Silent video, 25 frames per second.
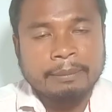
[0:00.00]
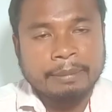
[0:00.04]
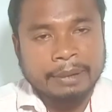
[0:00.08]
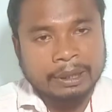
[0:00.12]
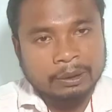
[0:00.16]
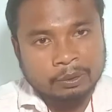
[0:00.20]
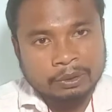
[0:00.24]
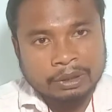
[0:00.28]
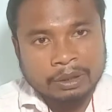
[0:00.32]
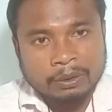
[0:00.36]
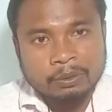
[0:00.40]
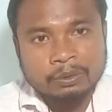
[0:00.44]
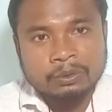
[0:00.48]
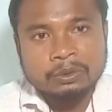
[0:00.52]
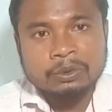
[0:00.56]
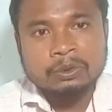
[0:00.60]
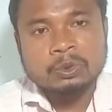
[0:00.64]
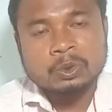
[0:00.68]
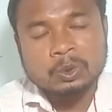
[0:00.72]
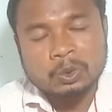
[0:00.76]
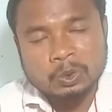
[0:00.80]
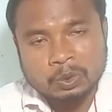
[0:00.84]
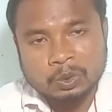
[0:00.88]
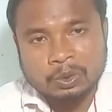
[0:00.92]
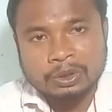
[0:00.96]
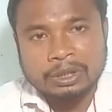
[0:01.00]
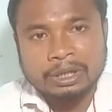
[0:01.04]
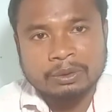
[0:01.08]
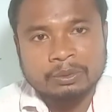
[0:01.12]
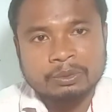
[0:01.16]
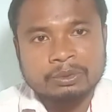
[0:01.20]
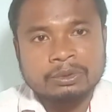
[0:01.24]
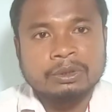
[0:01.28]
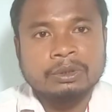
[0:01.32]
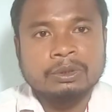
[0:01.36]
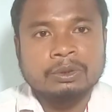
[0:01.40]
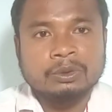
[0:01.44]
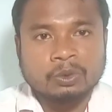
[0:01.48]
ভালো থাকুন সুস্থ
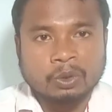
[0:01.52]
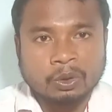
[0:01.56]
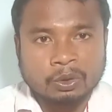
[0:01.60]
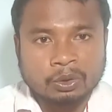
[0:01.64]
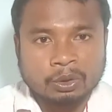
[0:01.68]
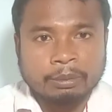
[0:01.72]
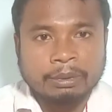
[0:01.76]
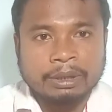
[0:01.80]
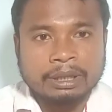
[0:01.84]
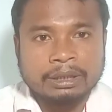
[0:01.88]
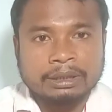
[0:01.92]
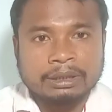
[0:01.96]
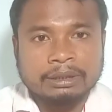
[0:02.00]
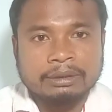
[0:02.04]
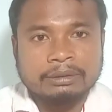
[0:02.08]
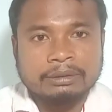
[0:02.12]
থাকুন ধন্যবাদ